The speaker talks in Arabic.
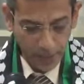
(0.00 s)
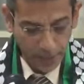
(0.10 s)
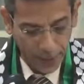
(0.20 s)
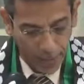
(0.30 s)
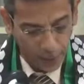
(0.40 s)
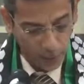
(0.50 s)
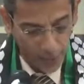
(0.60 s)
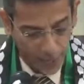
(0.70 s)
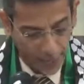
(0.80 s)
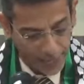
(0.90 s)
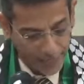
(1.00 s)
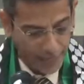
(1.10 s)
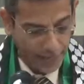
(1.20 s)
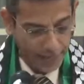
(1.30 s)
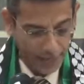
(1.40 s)
رهاننا
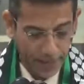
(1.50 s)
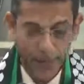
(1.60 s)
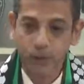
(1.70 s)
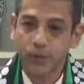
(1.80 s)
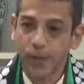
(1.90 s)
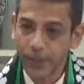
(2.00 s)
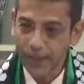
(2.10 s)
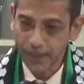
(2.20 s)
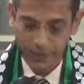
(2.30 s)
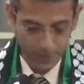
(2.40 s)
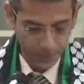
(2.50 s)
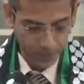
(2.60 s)
عليها رهان ضمير